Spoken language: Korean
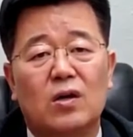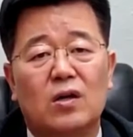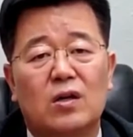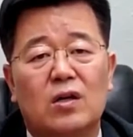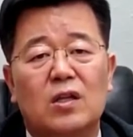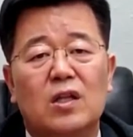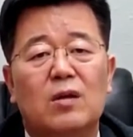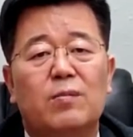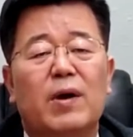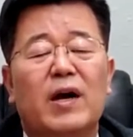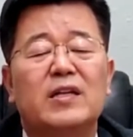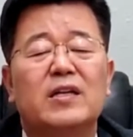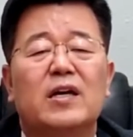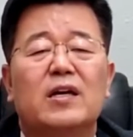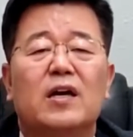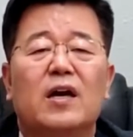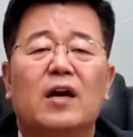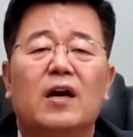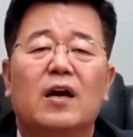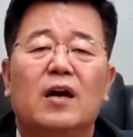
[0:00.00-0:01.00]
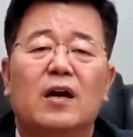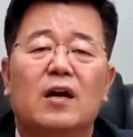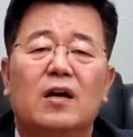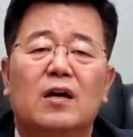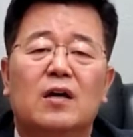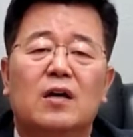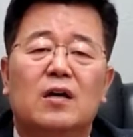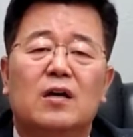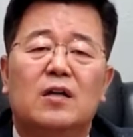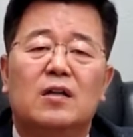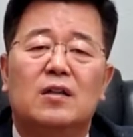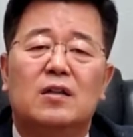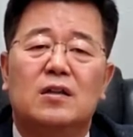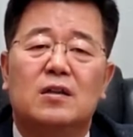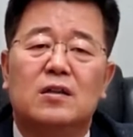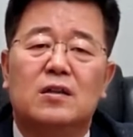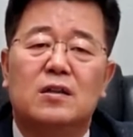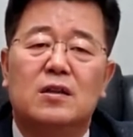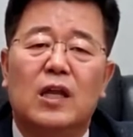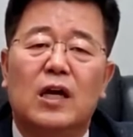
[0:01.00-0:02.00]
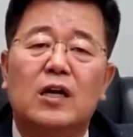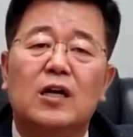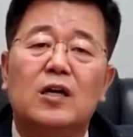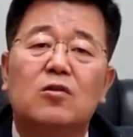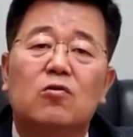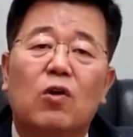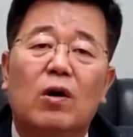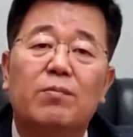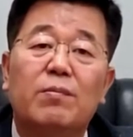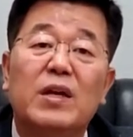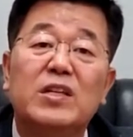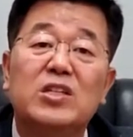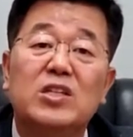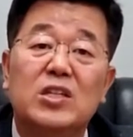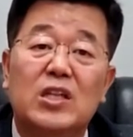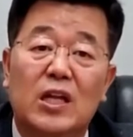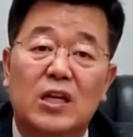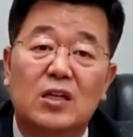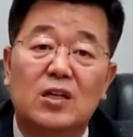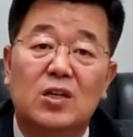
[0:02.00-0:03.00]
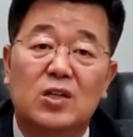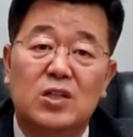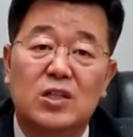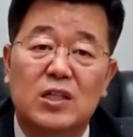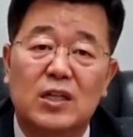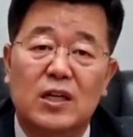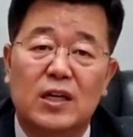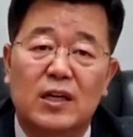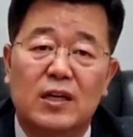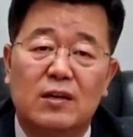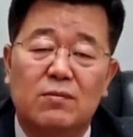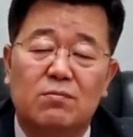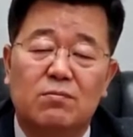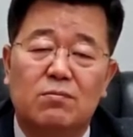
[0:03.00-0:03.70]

근데 만약에 내 것과 매치되는 것이